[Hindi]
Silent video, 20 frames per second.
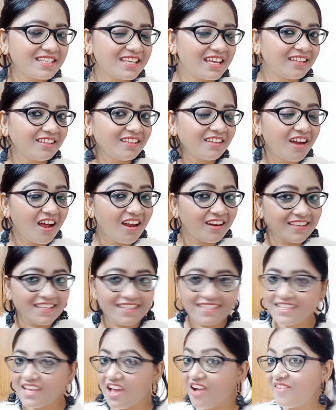इसके अंदर
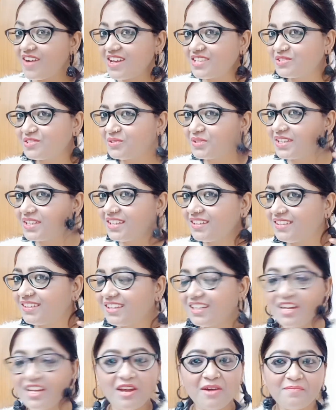हल्की सी आवाज़ हो रही है
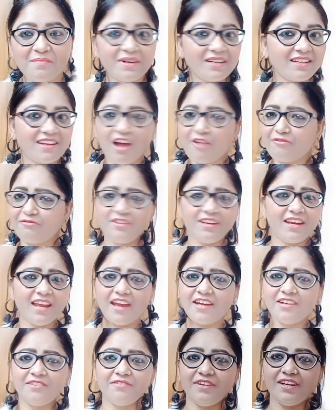बट काफ़ी
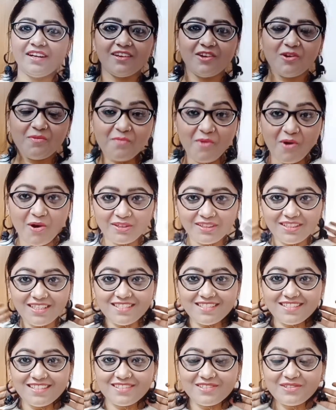लाइट वेट है और बहुत ही
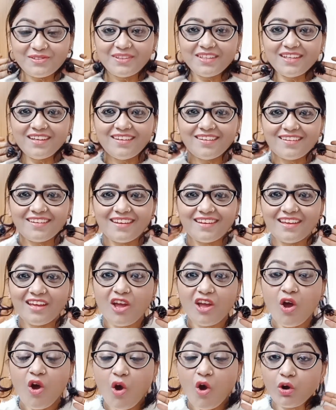अच्छे सुंदर लग रहे हैं
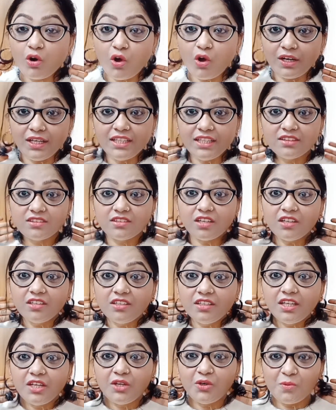और ओनली
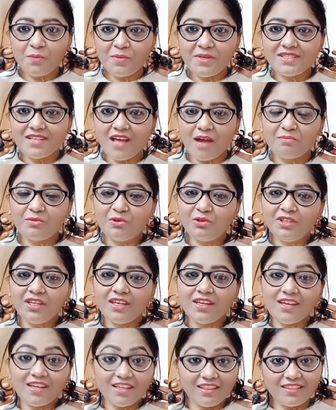थर्टी रुपीज़ आप खुद
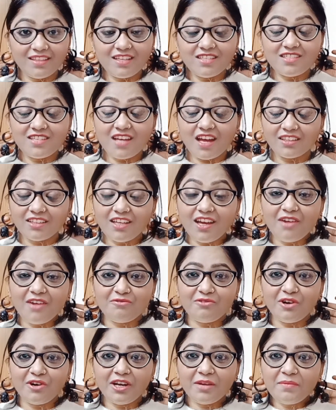देखिए कितना ज़्यादा
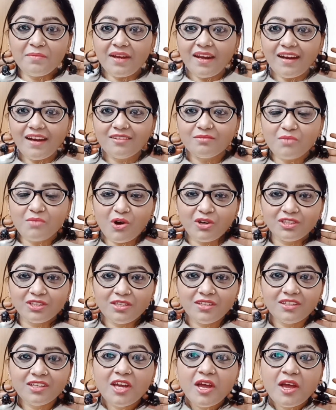अफोर्डेबल एंड बहुत
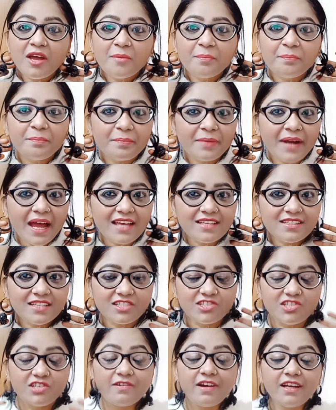ही प्राइस
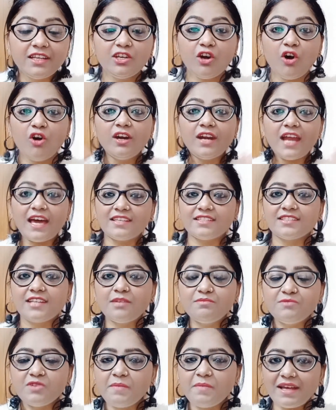अच्छी वाली है और लास्ट
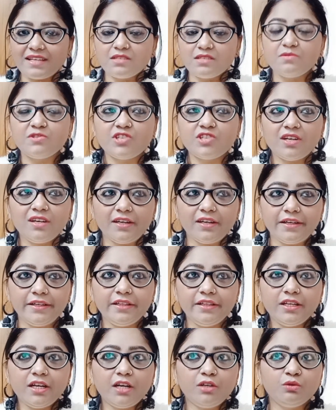टाइम जब एग्जीबिशन लगी
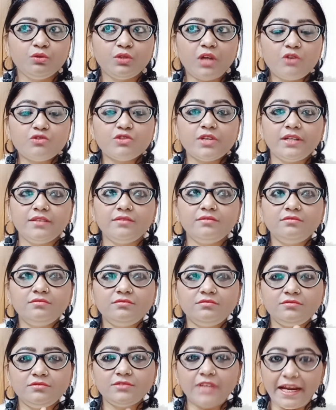थी ना
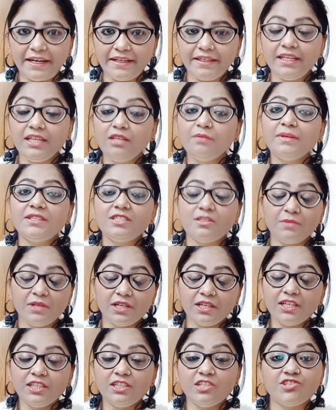2019 में जब
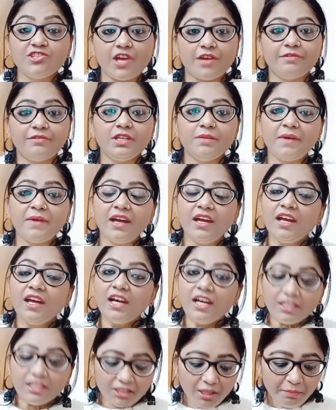लगी थी जनवरी में
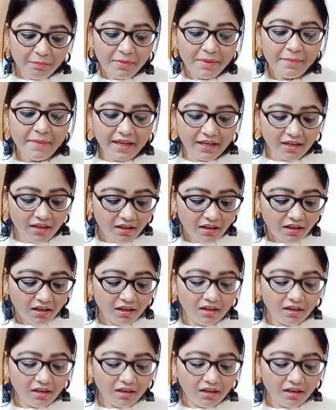तब भी मैंने